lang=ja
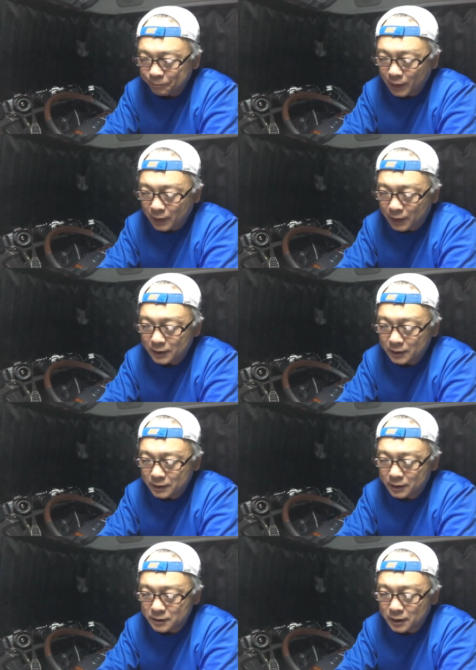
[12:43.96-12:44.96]
はい、
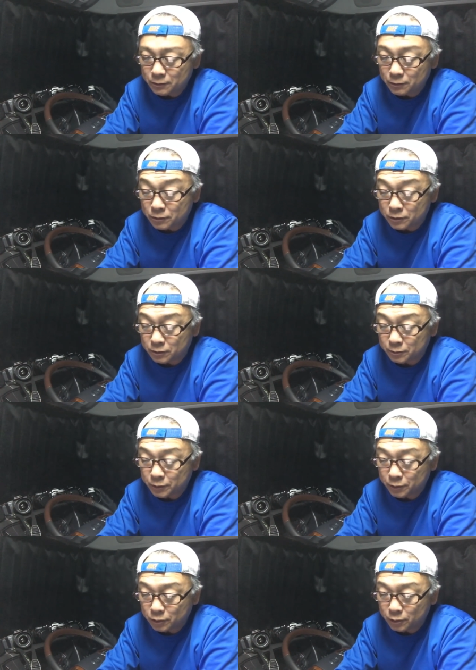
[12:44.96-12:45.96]
えー、369
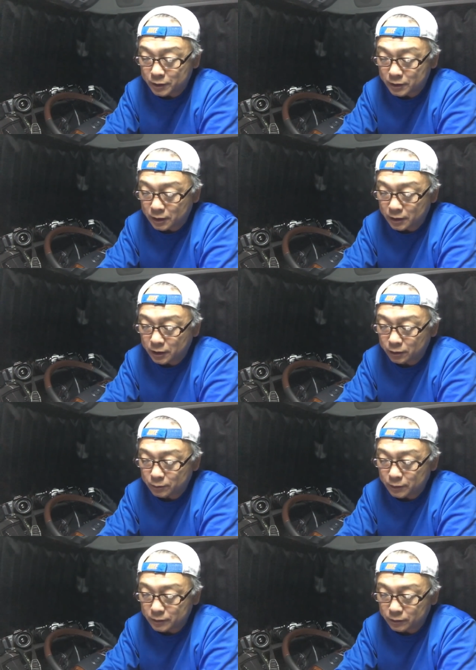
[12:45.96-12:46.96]
モノクロマンさんありがとう
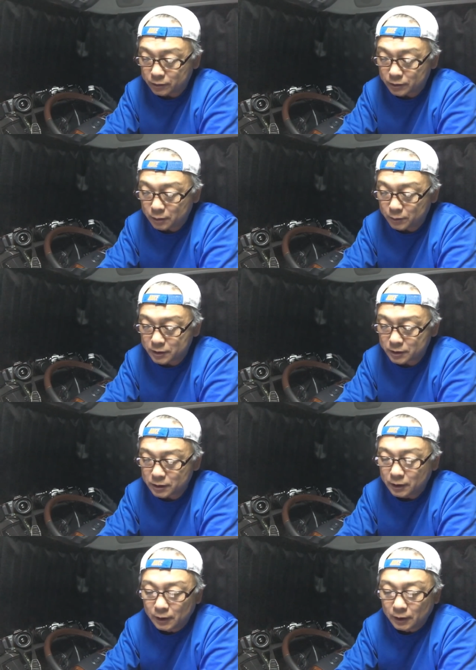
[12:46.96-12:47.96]
ございます
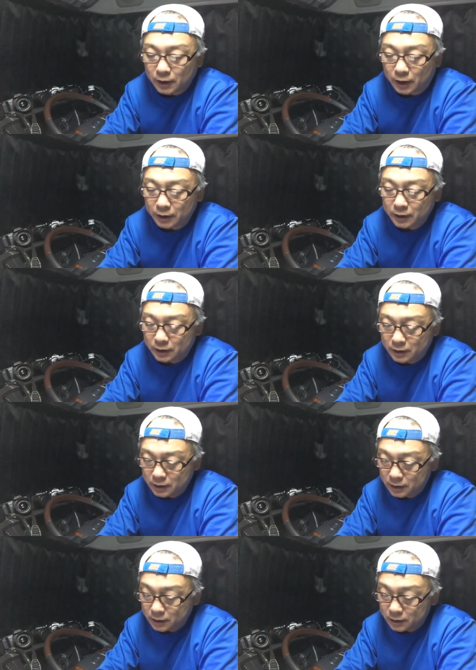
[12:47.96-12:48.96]
はい、
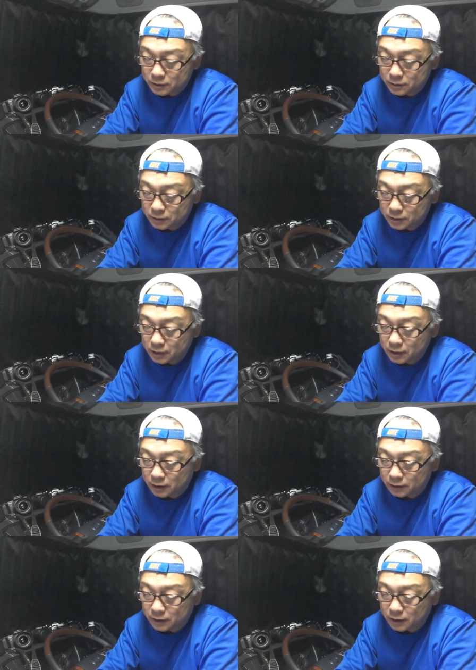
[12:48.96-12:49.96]
えー、次
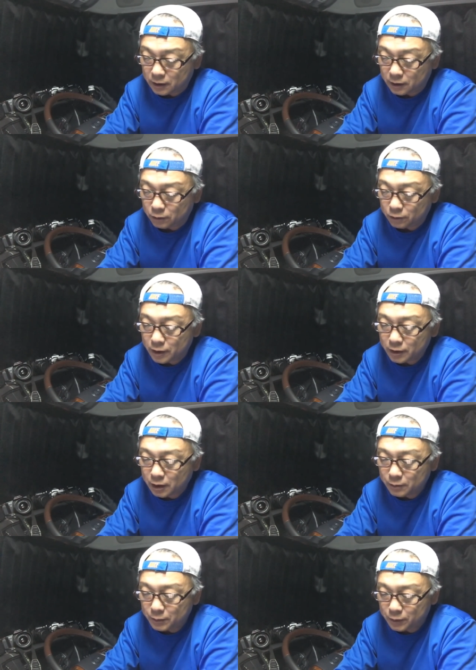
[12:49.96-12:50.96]
がね野良
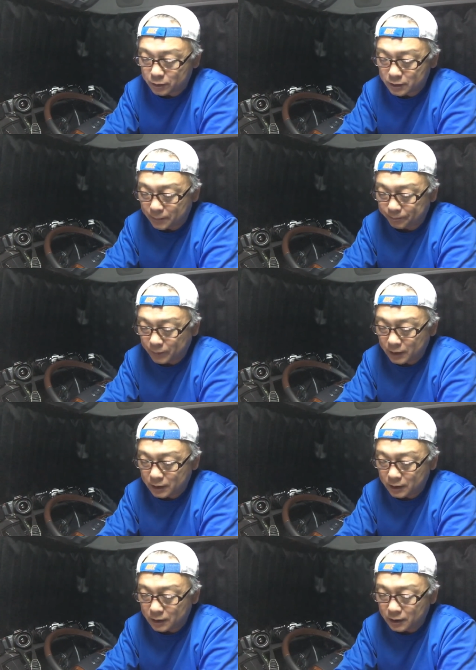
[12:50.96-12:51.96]
旅人さん
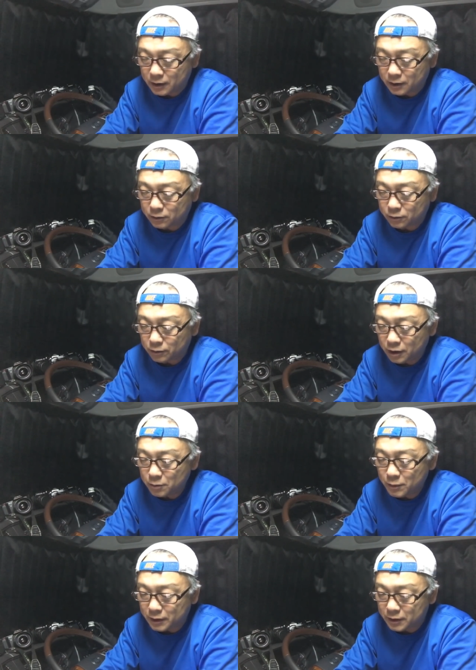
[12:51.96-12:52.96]
えー、っと2
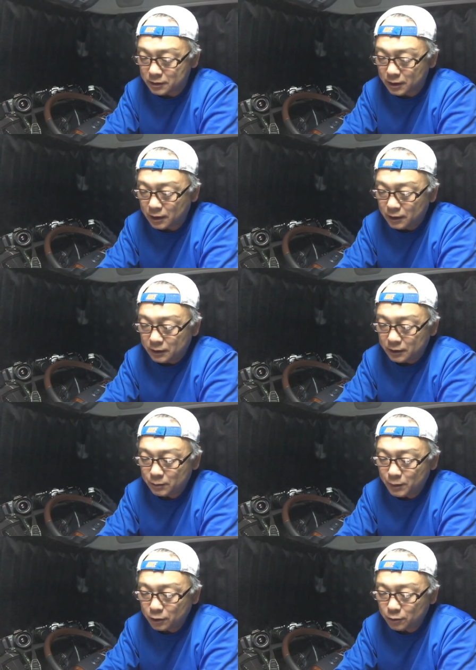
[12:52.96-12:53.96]
枚ですね
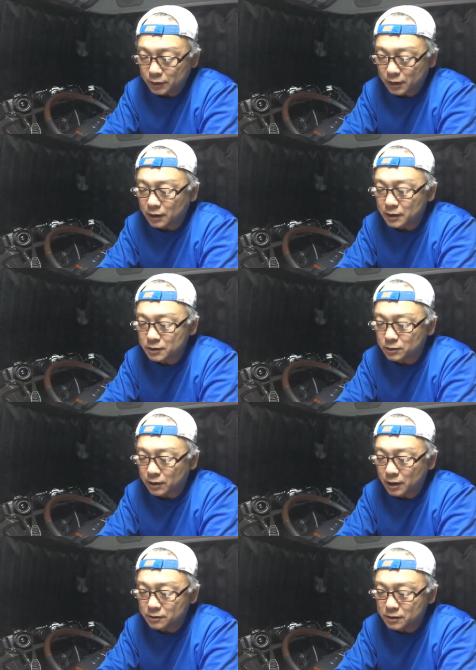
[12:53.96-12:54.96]
2枚ともね
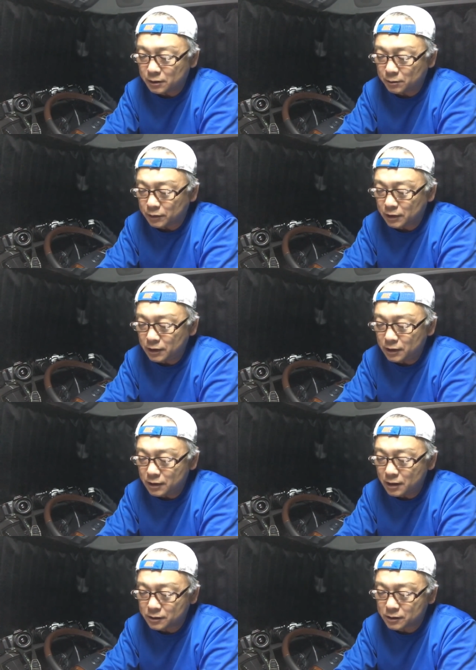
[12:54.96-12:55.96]
カシオエクシリム
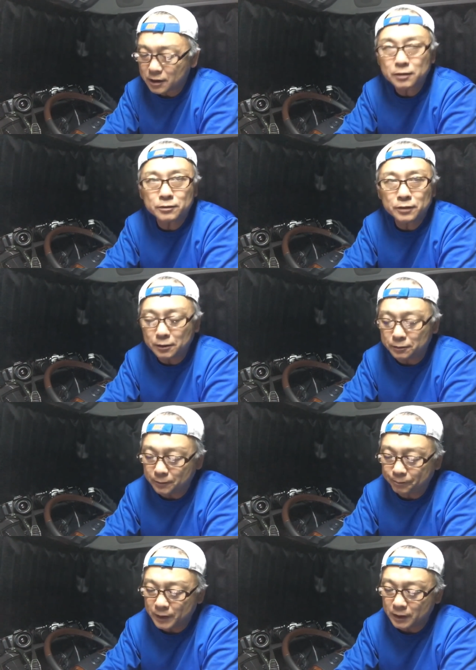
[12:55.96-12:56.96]
EX100F、
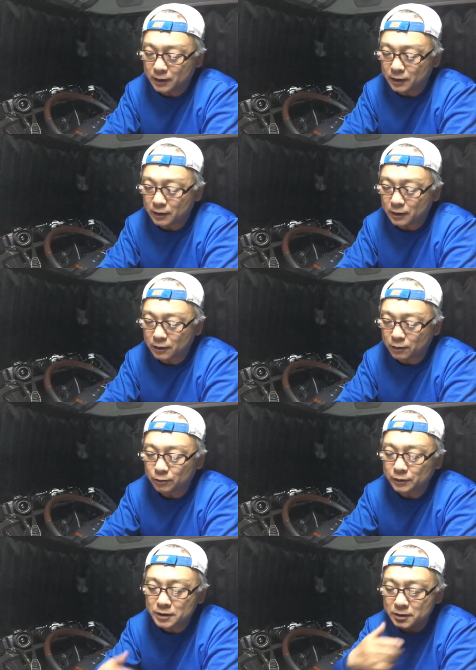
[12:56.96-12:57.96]
えー、
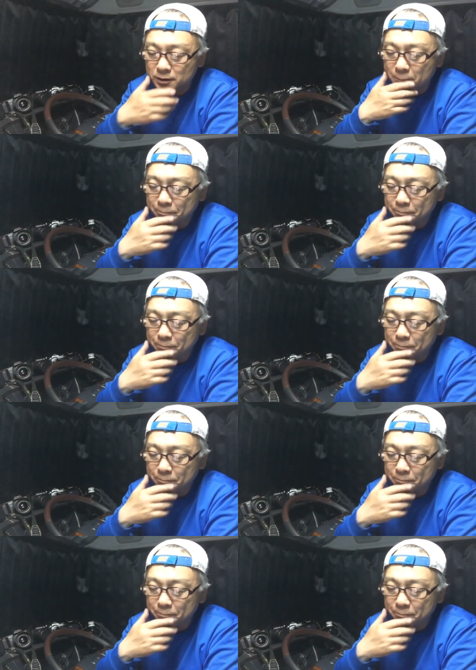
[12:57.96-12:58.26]
コンデジですね